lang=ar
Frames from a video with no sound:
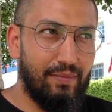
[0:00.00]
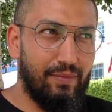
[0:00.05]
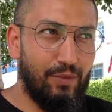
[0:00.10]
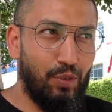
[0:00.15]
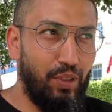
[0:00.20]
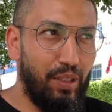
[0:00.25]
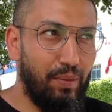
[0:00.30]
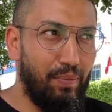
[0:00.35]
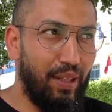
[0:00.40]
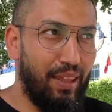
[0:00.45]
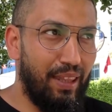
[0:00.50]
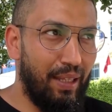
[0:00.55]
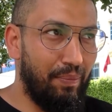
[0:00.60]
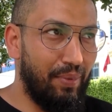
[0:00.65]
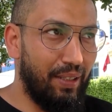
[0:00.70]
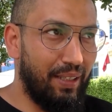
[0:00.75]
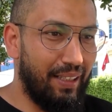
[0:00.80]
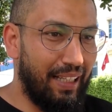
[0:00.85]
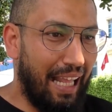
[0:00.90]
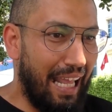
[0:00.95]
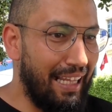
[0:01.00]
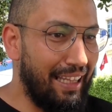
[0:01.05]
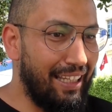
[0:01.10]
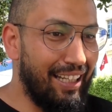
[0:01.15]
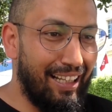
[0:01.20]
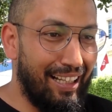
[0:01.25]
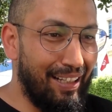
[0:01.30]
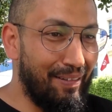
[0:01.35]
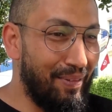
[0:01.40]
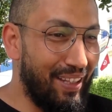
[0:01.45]
وين بالضبط؟
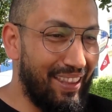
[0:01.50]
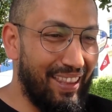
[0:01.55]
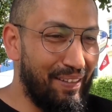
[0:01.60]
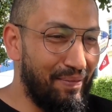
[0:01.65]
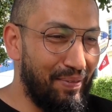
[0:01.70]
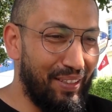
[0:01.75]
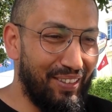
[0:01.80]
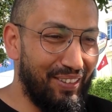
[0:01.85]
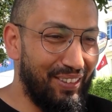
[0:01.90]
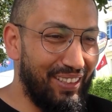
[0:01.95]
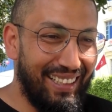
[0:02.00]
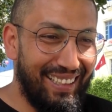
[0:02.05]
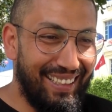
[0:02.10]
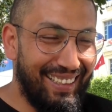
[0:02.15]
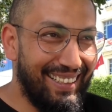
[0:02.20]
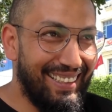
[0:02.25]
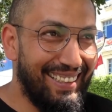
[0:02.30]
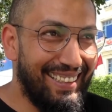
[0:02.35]
حدد لي بالضبط وين؟